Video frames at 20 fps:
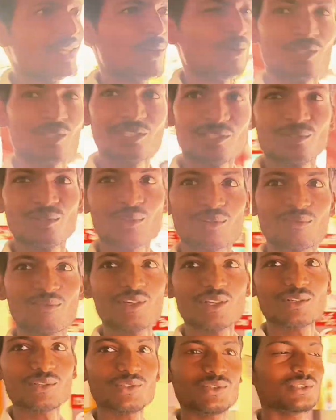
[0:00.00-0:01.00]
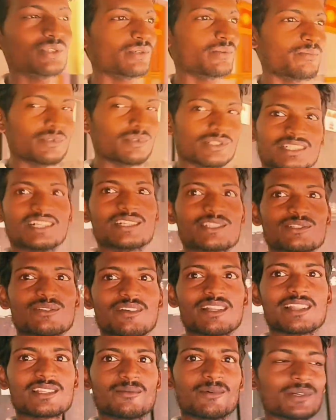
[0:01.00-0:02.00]
కొంత దూరం వరకు బుజ్జిగాడితో
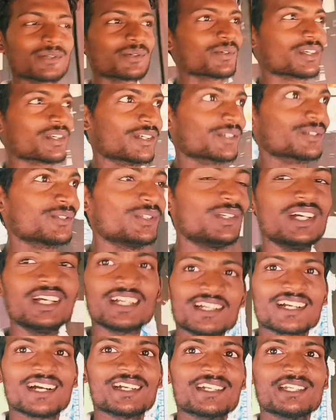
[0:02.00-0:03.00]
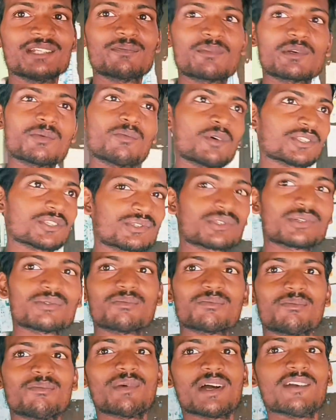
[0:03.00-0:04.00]
వెళ్దాం అనుకున్నాను కానీ ఇప్పుడు మొత్తం
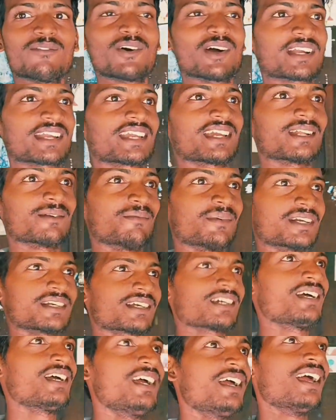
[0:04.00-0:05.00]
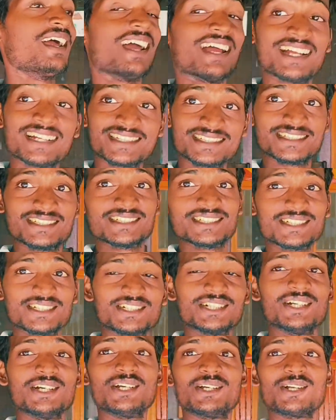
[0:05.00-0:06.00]
బై వాకే అనమాట అండ్
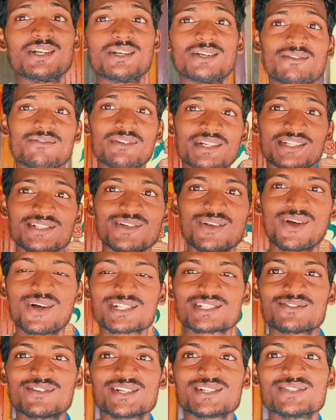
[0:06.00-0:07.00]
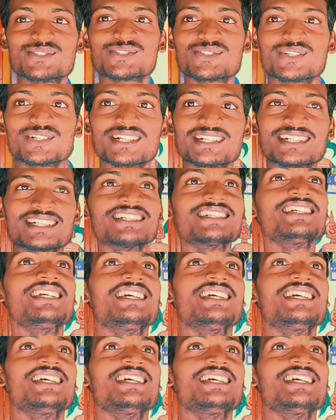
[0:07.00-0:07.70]
వీడియో లాస్ట్ వరకు చూడండి